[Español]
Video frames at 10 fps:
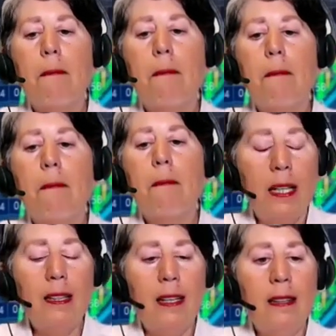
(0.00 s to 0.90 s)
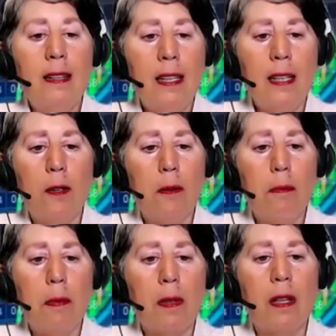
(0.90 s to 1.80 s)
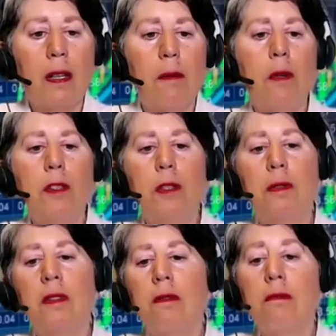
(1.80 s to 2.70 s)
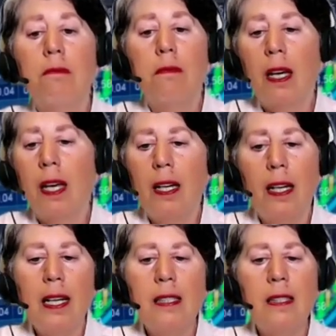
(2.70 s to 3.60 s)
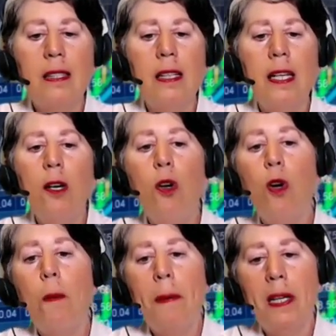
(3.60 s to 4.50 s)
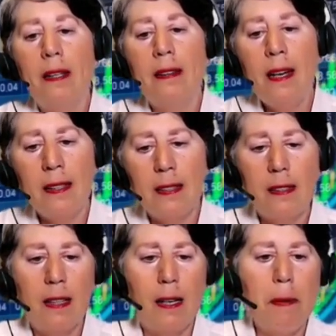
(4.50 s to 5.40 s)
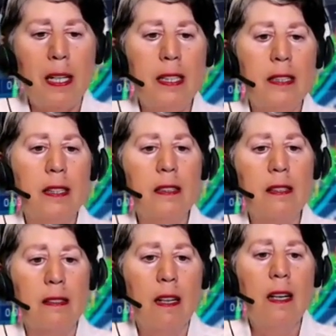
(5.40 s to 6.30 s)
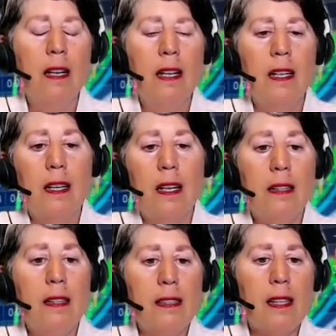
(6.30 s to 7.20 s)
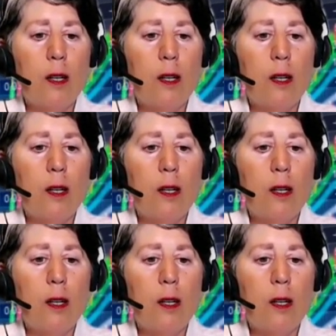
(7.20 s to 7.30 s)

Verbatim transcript: se apropian del planeta entero, porque vos generás ese dinero y lo prestás a países en